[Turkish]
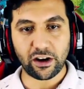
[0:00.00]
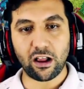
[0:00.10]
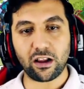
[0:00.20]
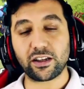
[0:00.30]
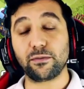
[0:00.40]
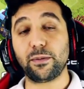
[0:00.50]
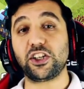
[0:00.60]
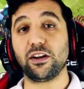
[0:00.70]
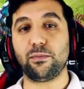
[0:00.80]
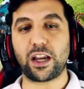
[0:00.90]
Artı
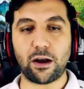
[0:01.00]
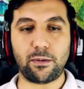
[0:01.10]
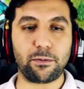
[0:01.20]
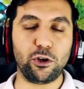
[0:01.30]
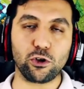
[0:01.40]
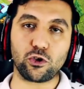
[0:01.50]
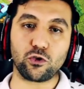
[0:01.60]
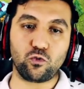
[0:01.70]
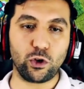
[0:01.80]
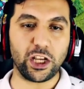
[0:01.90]
5 ile beraber
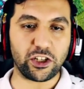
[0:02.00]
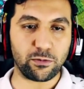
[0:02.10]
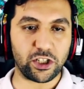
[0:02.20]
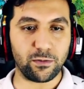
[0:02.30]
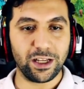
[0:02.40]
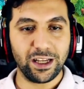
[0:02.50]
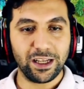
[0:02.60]
biliyorsunuz full geçmiştim.